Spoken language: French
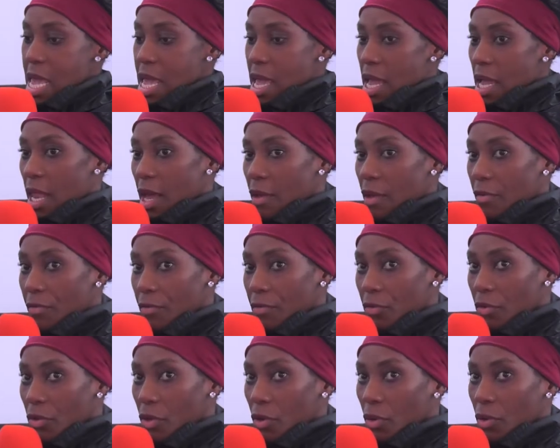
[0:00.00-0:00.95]
Et elle a
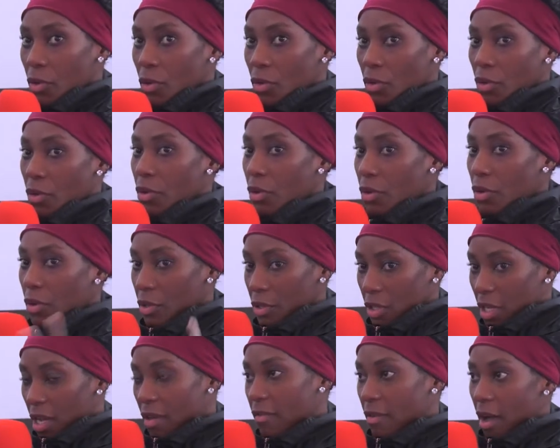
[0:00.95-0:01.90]
vu que
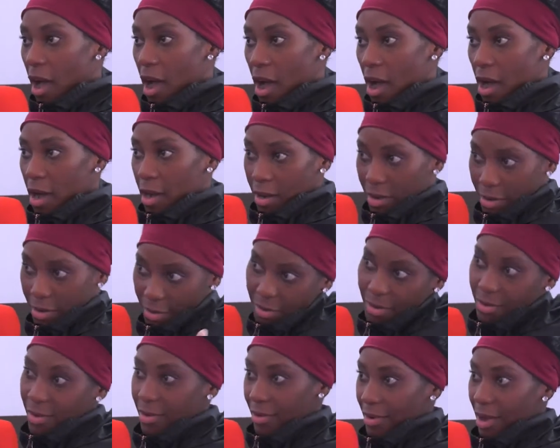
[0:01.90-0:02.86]
j'avais un
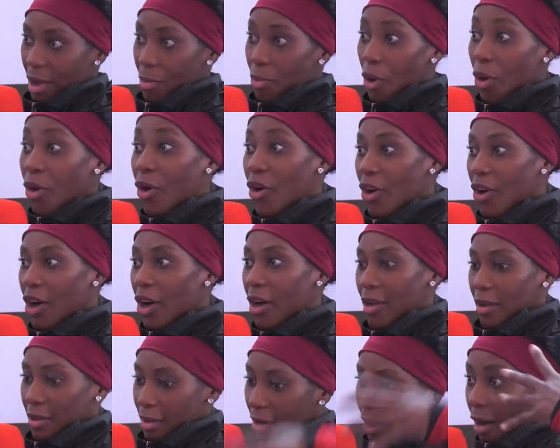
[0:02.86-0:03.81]
un bon corps,
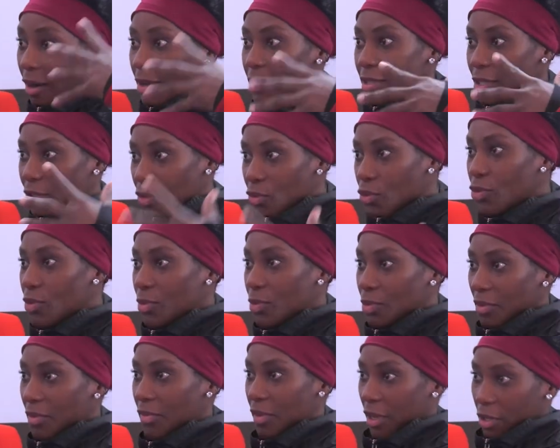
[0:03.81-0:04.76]
mhm. grande et tout,
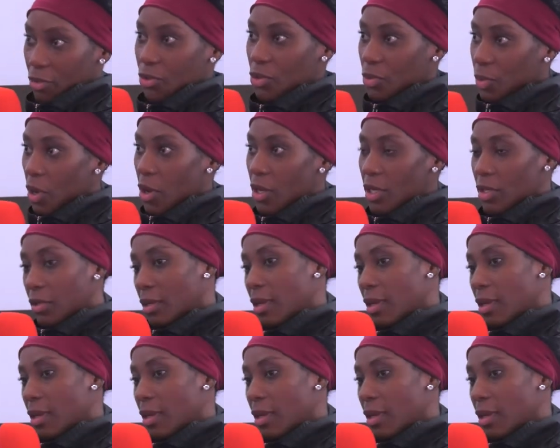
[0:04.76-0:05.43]
pour faire du sport.